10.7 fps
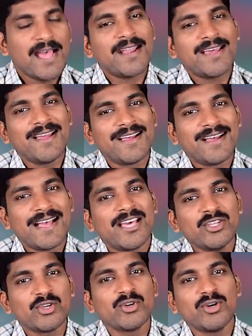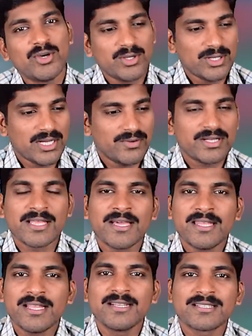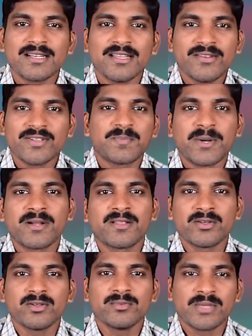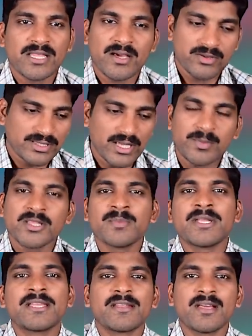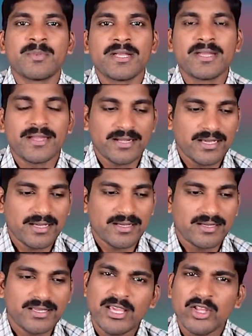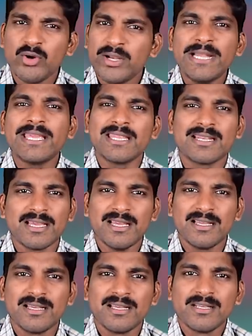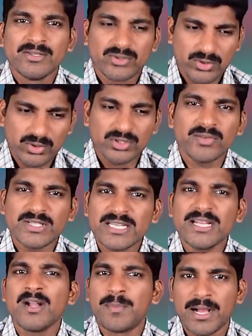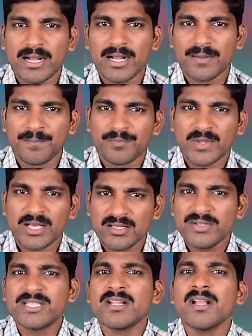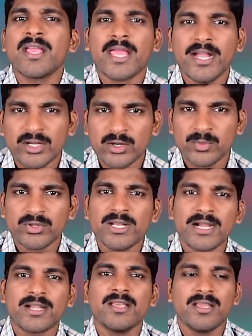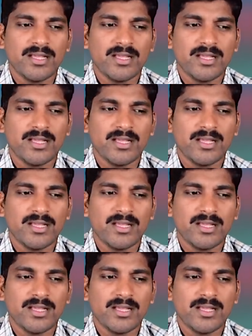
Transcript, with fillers: ஆனால் அதுக்கும் அவர் இந்த அக்ரிகல்ச்சரில் இன்வெஸ்ட் பண்ணுறதுக்கும் ஏதாவது சம்மந்தம் இருக்கிறதா அப்படின்னு கேட்டால் ஏதோ ஒன்று இடிக்குது இல்லை ஸோ கொஞ்சம் விஷயங்கள் பார்க்கலாம் அந்த விஷயங்களை கேட்கும்போது இல்லாட்டி